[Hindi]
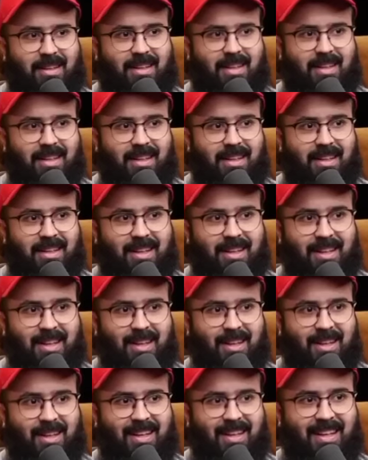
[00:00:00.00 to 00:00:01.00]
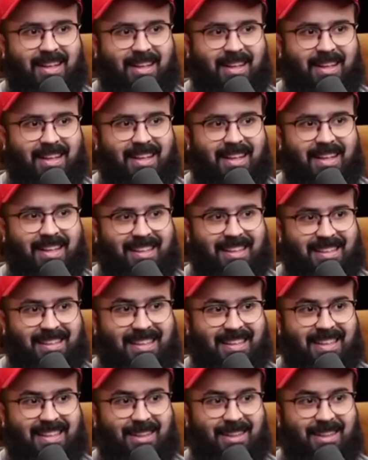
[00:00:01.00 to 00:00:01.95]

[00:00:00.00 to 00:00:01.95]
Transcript: हम्म, बड़ी इस्तिगफार किया करता